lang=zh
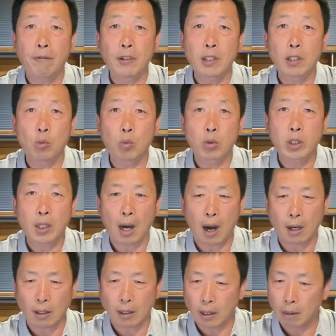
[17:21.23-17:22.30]
分之五十
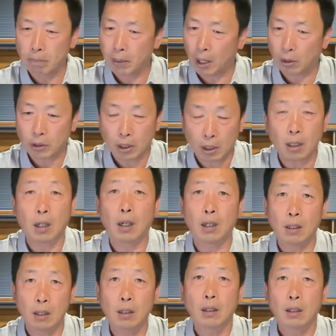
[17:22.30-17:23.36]
二的人表示，
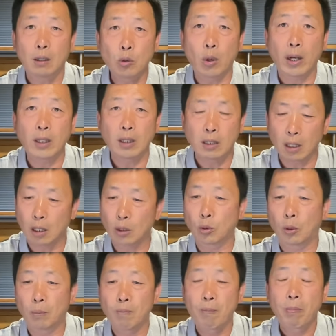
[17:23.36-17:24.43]
嗯，愿意接
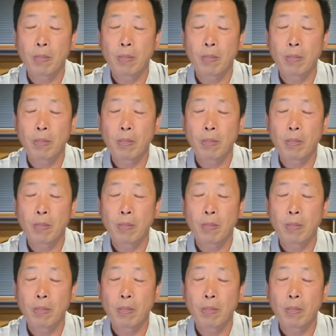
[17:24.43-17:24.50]
种。